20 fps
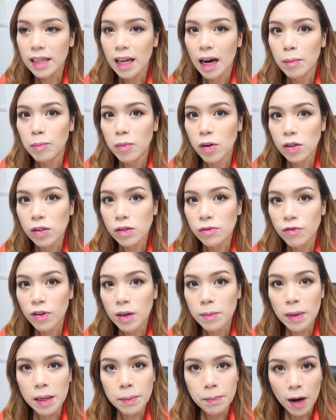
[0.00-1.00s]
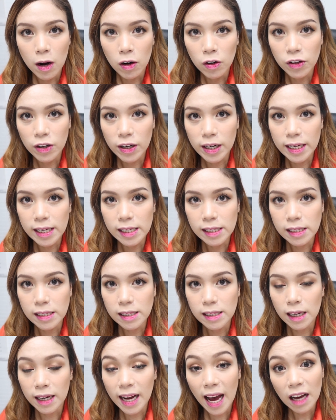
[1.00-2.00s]
Tapos, for my powder,
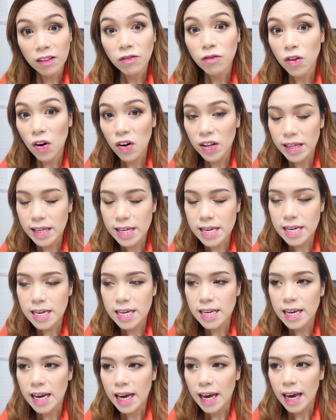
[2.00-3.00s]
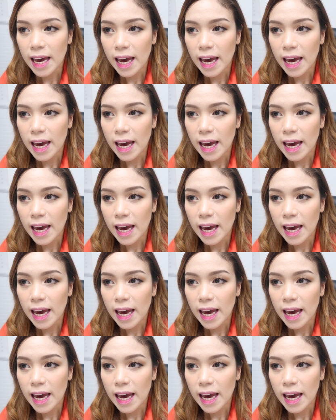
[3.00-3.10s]
it's the Kat Von D.